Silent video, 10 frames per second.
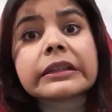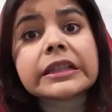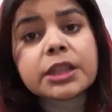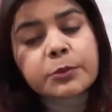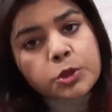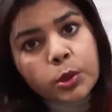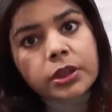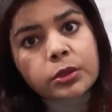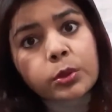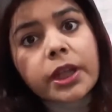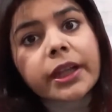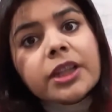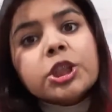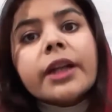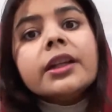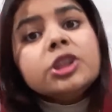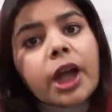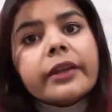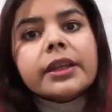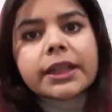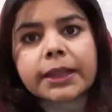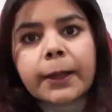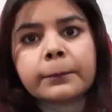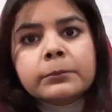30 एपिसोड तक तो लेकर जाना चाहिए था